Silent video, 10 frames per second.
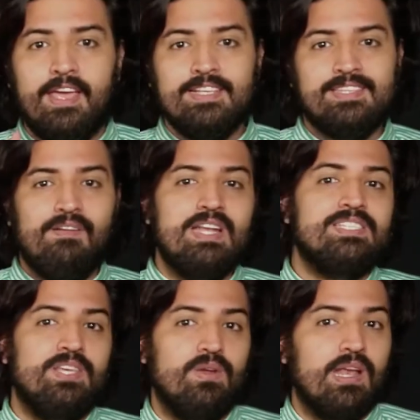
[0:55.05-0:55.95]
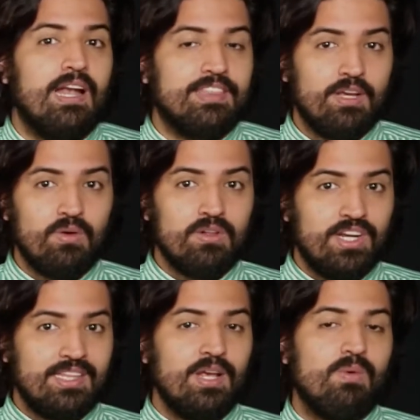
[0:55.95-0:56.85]
establecido en el artículo
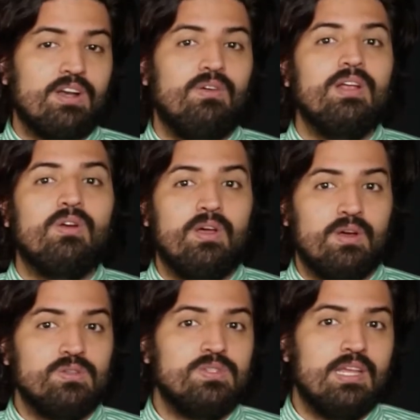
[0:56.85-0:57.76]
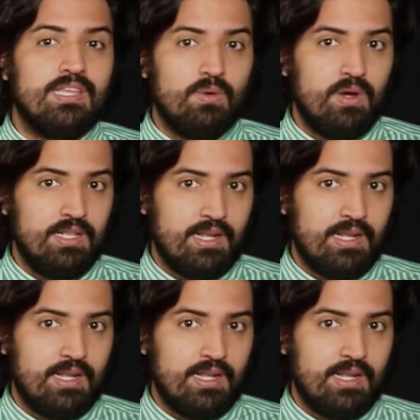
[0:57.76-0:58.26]
34 del Código Sustantivo del